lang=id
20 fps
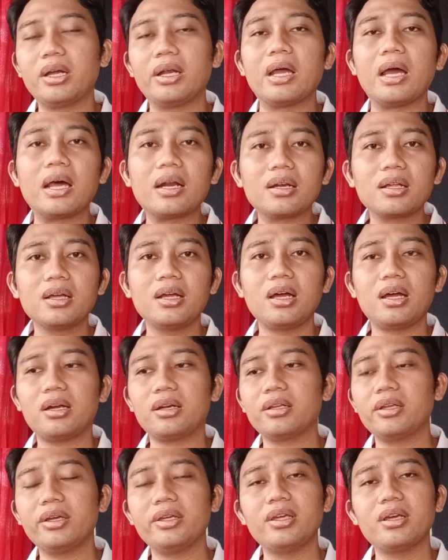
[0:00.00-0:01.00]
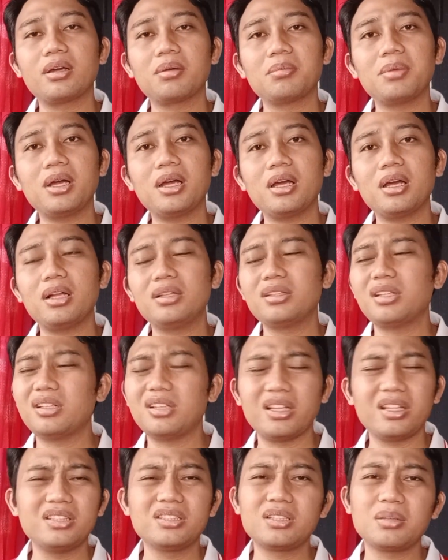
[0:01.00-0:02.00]
dengan harga-harga yang mahal
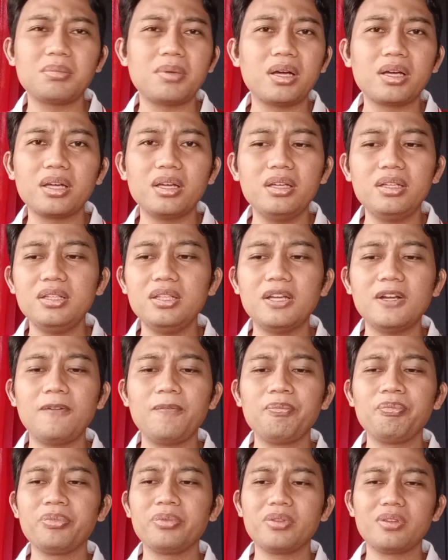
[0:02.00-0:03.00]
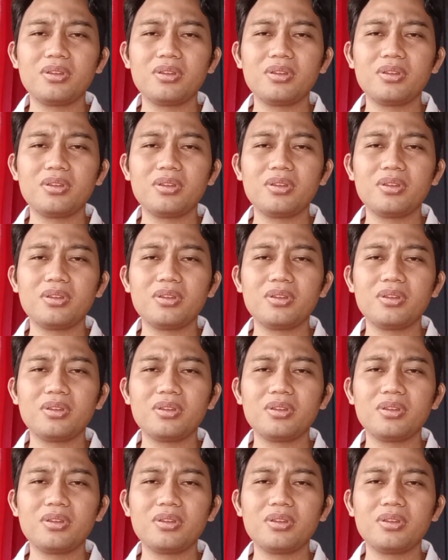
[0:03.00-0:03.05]
dan lain sebagainya.